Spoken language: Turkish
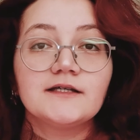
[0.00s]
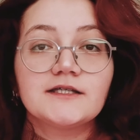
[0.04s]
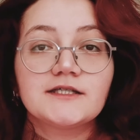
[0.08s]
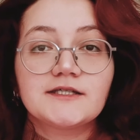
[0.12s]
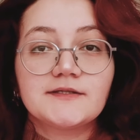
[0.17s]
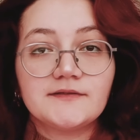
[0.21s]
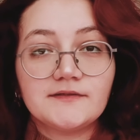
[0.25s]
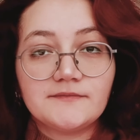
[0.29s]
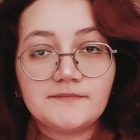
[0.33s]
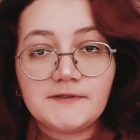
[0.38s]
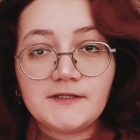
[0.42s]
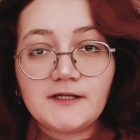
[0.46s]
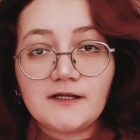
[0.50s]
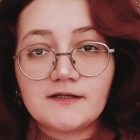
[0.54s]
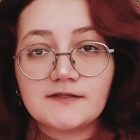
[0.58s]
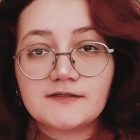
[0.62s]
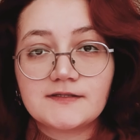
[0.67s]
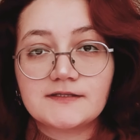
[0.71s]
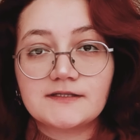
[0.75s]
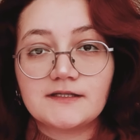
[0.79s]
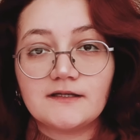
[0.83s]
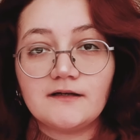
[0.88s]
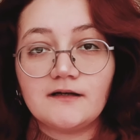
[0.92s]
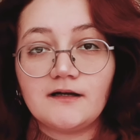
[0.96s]
Şimdi
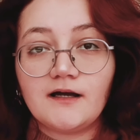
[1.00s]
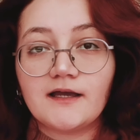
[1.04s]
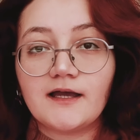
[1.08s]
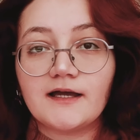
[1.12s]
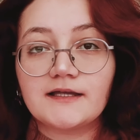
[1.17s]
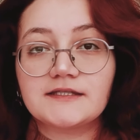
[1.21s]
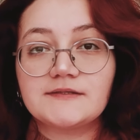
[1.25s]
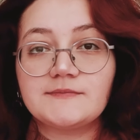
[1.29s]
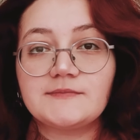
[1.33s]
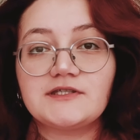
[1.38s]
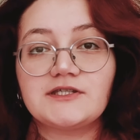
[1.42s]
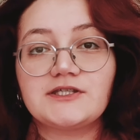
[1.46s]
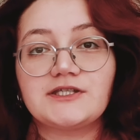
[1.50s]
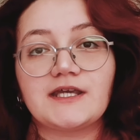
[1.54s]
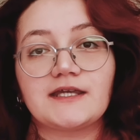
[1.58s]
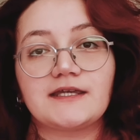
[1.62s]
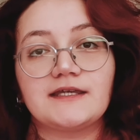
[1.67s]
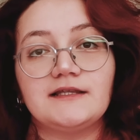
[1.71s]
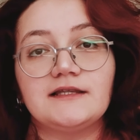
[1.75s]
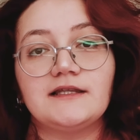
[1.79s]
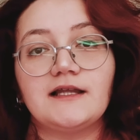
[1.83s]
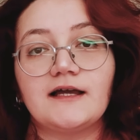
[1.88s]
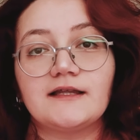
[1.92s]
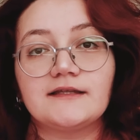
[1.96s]
biraz da hayatımızı
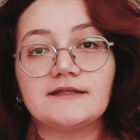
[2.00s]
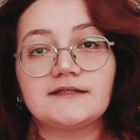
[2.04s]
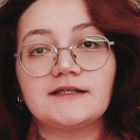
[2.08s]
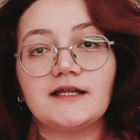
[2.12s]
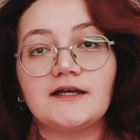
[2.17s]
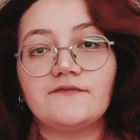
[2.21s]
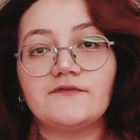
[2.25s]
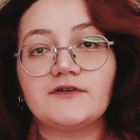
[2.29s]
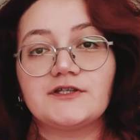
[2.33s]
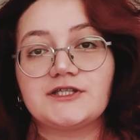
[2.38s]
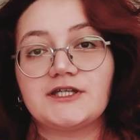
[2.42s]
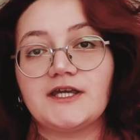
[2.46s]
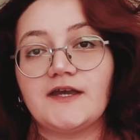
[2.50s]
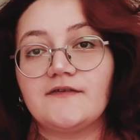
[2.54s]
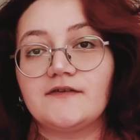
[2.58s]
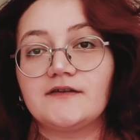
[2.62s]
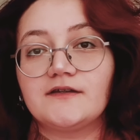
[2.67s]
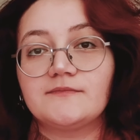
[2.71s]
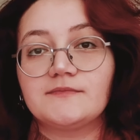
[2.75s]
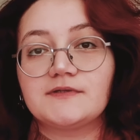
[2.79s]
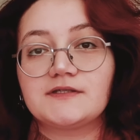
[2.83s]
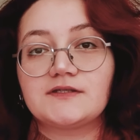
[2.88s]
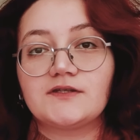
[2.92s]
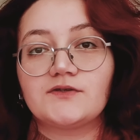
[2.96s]
şekillendiren ve
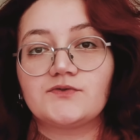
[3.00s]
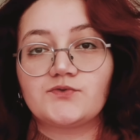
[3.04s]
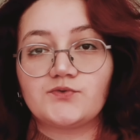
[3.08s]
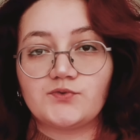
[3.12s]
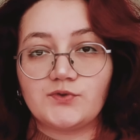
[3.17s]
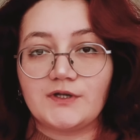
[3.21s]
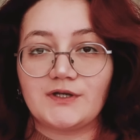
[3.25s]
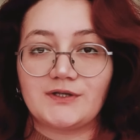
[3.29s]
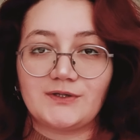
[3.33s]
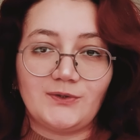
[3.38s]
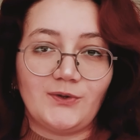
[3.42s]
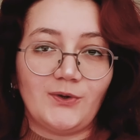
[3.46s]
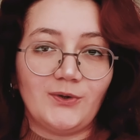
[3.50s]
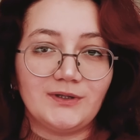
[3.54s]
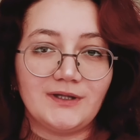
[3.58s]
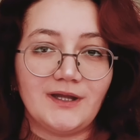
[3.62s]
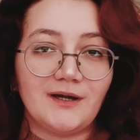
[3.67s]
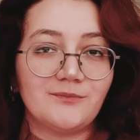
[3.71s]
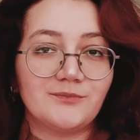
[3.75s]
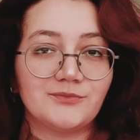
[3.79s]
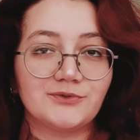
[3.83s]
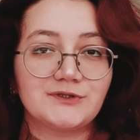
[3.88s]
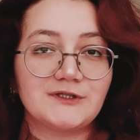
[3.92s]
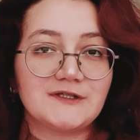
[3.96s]
çevremizde sürekli
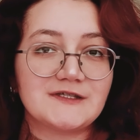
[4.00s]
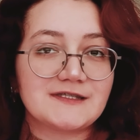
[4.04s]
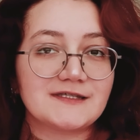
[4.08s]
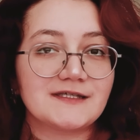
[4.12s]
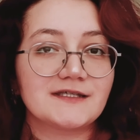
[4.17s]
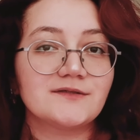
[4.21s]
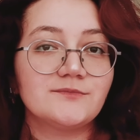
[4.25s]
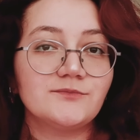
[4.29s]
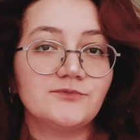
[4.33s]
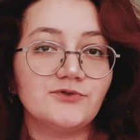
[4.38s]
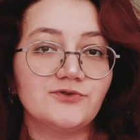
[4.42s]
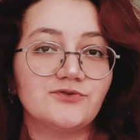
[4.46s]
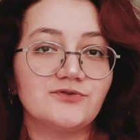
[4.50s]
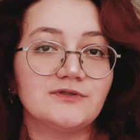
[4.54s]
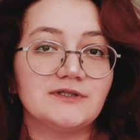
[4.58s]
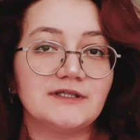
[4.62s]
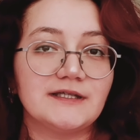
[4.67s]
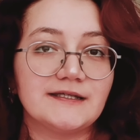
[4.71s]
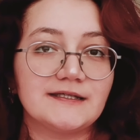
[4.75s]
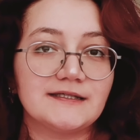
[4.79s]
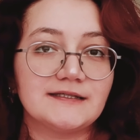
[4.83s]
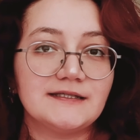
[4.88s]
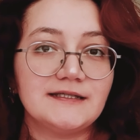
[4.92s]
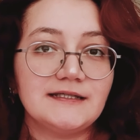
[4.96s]
olan bu tasarım
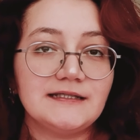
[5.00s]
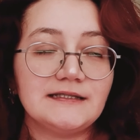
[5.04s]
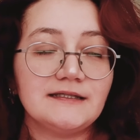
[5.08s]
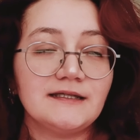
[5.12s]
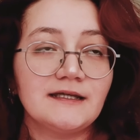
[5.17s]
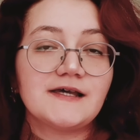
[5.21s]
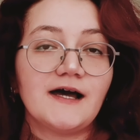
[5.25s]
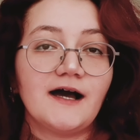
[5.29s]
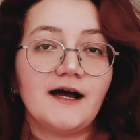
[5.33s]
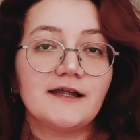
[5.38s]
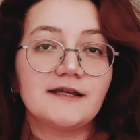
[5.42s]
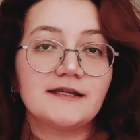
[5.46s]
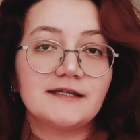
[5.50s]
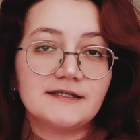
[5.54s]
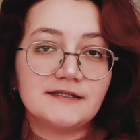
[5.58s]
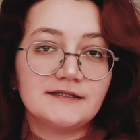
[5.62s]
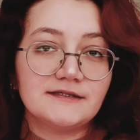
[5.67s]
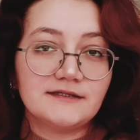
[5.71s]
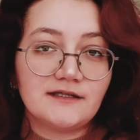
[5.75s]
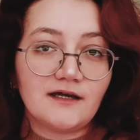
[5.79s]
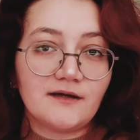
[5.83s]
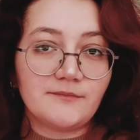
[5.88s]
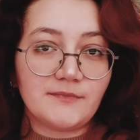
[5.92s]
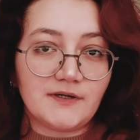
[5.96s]
ürünlerinin
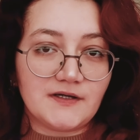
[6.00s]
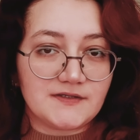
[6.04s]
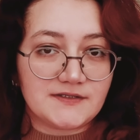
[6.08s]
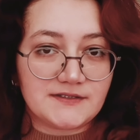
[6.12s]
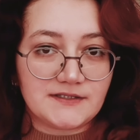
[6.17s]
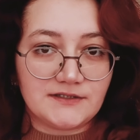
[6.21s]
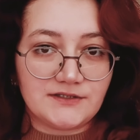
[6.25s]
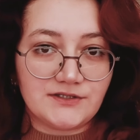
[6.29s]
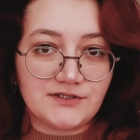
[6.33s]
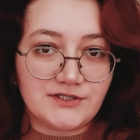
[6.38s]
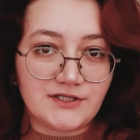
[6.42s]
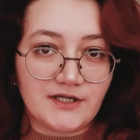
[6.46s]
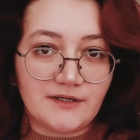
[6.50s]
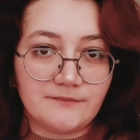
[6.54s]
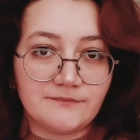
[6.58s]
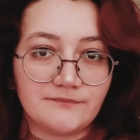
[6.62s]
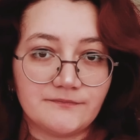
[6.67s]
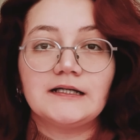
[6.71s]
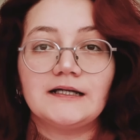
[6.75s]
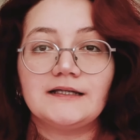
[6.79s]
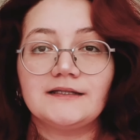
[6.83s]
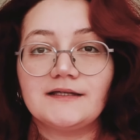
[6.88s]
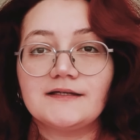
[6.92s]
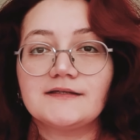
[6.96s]
tarihinden bahsedeceğim.
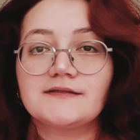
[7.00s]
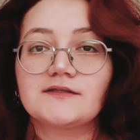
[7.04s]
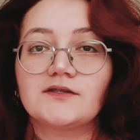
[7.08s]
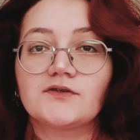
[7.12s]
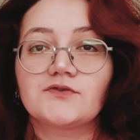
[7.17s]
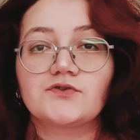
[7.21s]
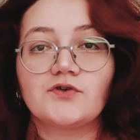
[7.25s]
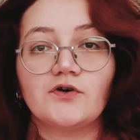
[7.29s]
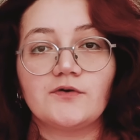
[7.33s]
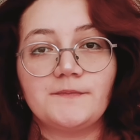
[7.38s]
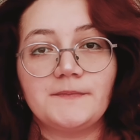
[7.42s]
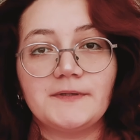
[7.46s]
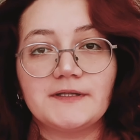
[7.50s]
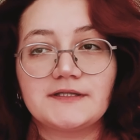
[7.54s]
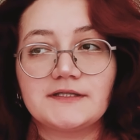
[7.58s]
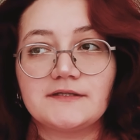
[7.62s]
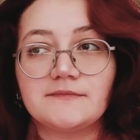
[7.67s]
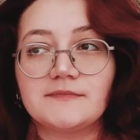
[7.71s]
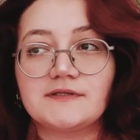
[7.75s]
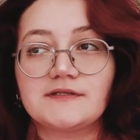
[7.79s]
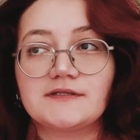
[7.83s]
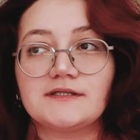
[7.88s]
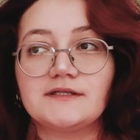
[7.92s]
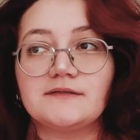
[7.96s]
Yani aslında
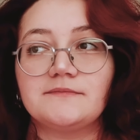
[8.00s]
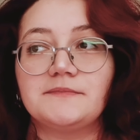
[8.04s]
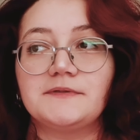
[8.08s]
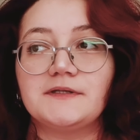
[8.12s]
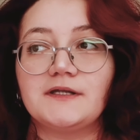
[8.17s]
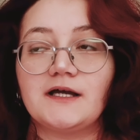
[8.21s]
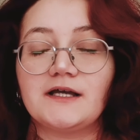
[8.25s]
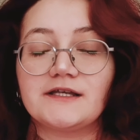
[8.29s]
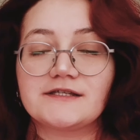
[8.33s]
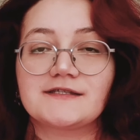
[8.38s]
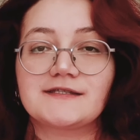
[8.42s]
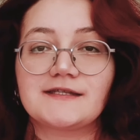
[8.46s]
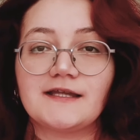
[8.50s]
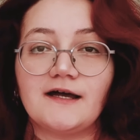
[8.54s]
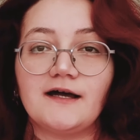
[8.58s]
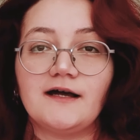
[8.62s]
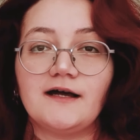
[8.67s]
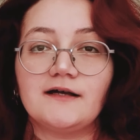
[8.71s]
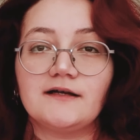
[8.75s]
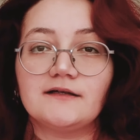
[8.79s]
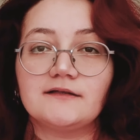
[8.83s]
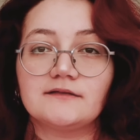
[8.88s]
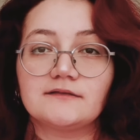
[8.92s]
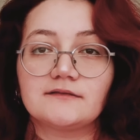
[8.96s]
sohbetimizi biraz
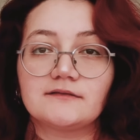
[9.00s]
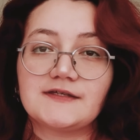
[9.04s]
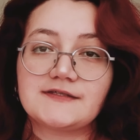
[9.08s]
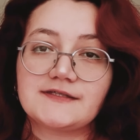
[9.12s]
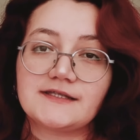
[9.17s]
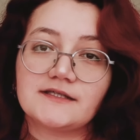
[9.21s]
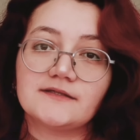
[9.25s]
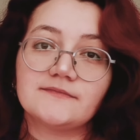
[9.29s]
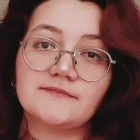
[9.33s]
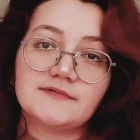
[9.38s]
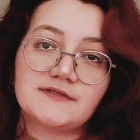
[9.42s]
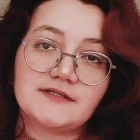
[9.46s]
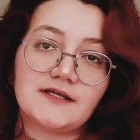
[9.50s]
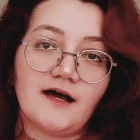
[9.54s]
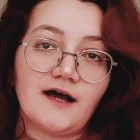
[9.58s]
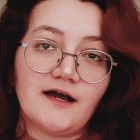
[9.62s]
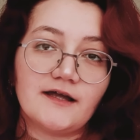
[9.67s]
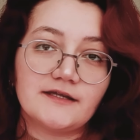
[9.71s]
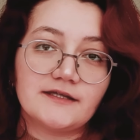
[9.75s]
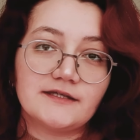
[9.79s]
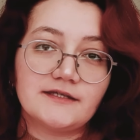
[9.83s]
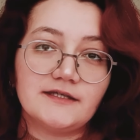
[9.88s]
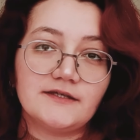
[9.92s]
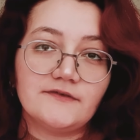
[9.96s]
daha tasarım
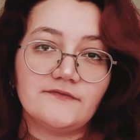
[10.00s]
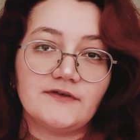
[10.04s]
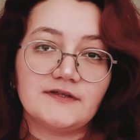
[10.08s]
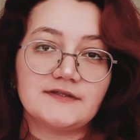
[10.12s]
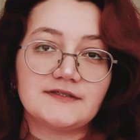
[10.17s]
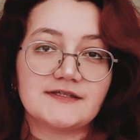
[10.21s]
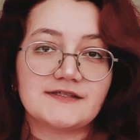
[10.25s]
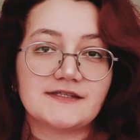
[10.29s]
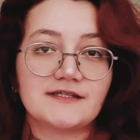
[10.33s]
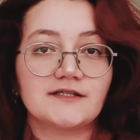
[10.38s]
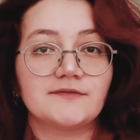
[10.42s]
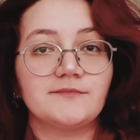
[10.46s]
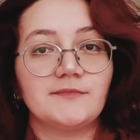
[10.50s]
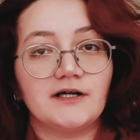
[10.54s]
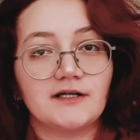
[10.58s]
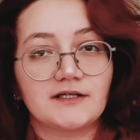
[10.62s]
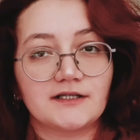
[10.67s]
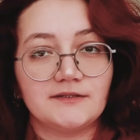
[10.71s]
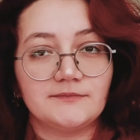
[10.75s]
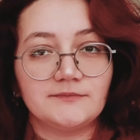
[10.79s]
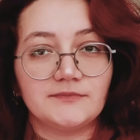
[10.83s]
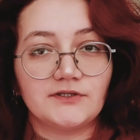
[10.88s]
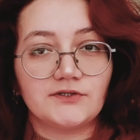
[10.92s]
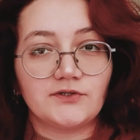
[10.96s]
tarihi ve tasarım
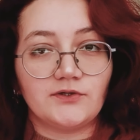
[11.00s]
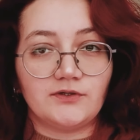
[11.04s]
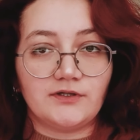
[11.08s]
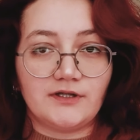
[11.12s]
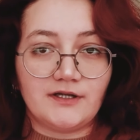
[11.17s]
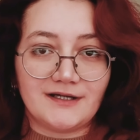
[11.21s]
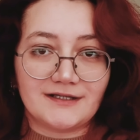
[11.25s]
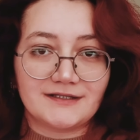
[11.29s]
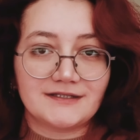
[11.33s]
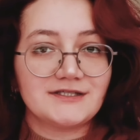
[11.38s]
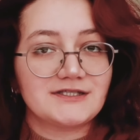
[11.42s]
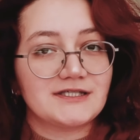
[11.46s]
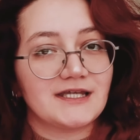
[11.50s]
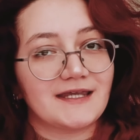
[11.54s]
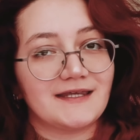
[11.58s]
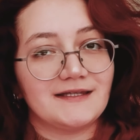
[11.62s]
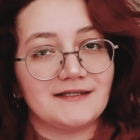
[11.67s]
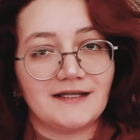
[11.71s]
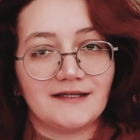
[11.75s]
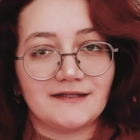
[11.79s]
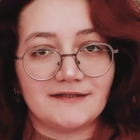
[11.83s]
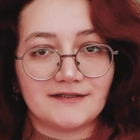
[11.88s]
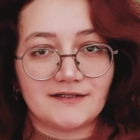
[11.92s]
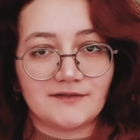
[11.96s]
akımları olarak da
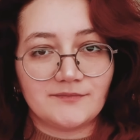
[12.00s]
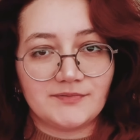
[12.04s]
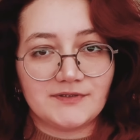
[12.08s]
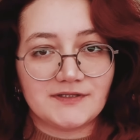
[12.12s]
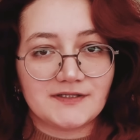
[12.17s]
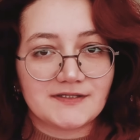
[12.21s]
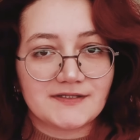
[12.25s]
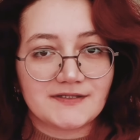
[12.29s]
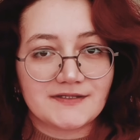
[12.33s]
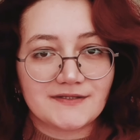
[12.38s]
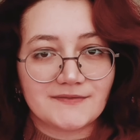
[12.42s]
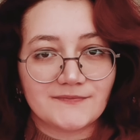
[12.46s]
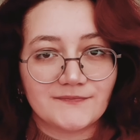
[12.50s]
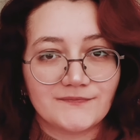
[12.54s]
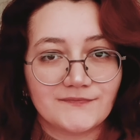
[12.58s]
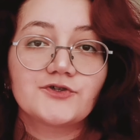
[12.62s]
şekillendirebiliriz.